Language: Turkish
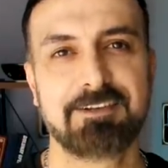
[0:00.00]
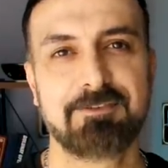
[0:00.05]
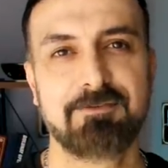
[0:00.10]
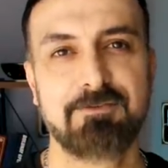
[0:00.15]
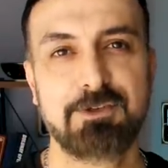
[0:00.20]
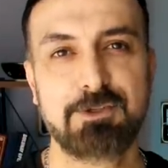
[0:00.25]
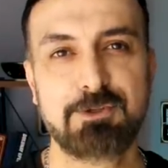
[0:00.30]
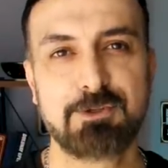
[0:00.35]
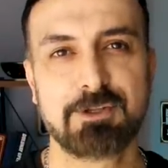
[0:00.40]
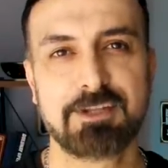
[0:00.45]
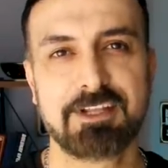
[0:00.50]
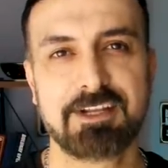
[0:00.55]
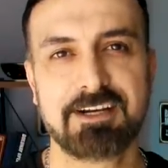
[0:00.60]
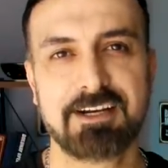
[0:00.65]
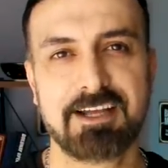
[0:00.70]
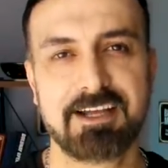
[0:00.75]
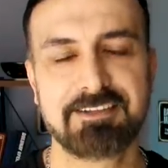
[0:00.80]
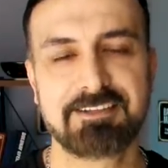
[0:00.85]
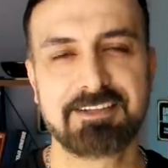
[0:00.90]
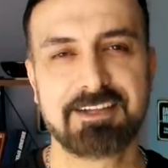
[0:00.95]
videoların
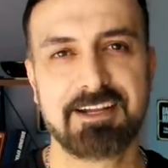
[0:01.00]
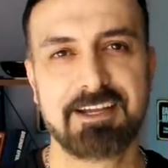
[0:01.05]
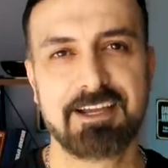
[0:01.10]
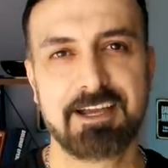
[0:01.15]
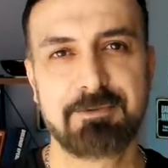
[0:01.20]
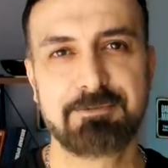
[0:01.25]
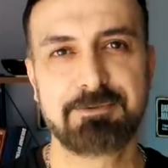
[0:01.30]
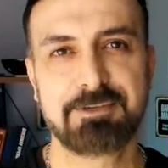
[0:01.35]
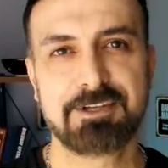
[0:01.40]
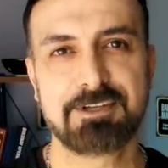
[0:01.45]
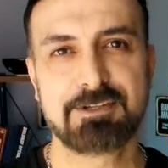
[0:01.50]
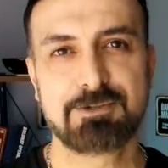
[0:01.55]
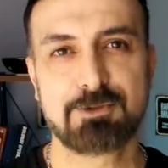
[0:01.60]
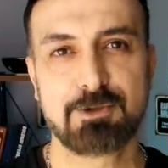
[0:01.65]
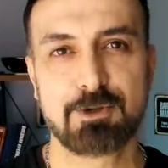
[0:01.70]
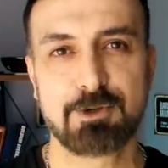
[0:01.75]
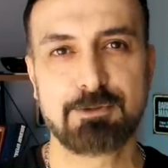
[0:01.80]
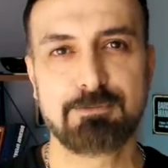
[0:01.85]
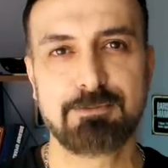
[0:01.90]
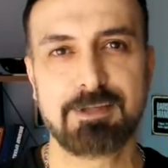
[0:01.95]
altına yaptığınız
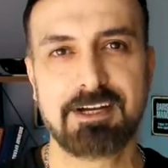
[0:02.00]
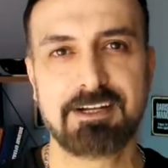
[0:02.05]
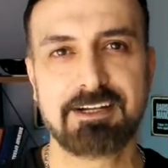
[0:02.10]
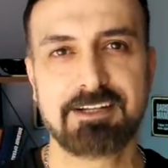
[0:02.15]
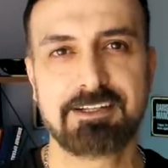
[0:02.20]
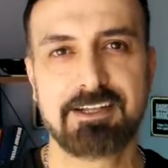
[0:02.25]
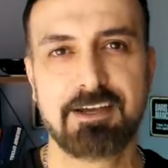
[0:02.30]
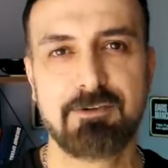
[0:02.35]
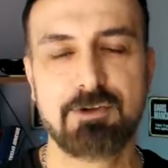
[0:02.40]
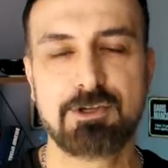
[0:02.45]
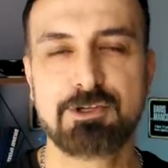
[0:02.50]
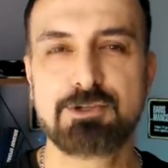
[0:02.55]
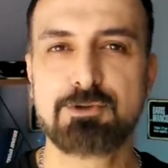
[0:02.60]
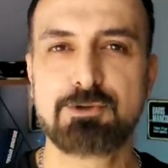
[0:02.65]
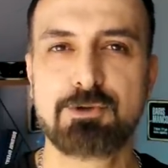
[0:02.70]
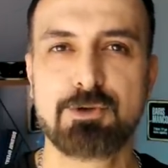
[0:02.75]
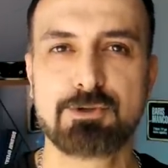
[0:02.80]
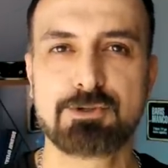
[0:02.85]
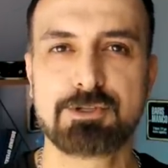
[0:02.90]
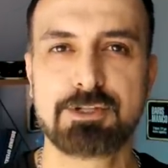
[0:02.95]
yorumlarla
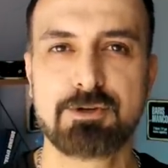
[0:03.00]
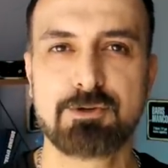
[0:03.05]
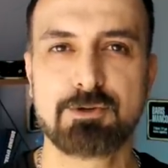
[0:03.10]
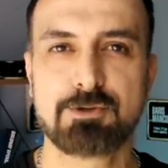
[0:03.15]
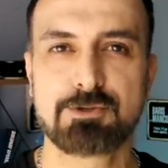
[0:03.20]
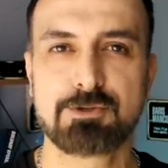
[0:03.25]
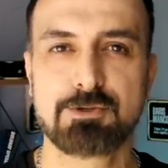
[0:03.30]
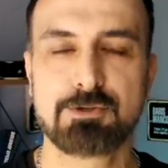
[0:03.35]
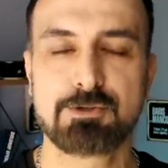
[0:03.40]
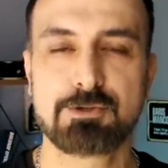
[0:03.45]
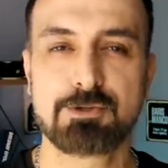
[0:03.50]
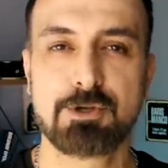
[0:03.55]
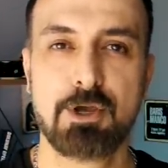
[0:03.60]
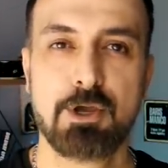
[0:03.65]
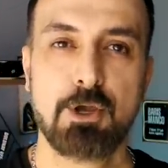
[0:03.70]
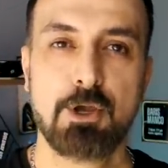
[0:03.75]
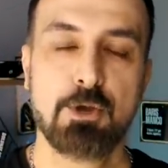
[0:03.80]
teveccüh gösteriyorsunuz.